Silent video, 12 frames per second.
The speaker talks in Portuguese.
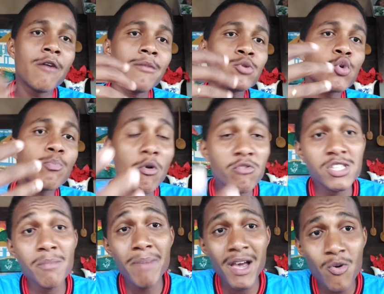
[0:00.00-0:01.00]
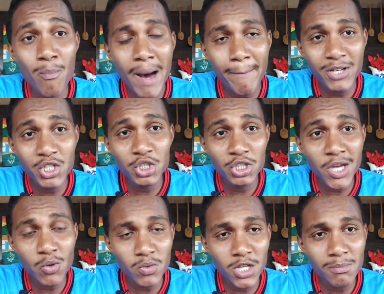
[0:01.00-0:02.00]
vamos supor, você pega o um mapa
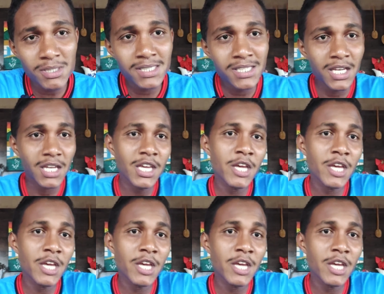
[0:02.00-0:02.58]
digital do DMC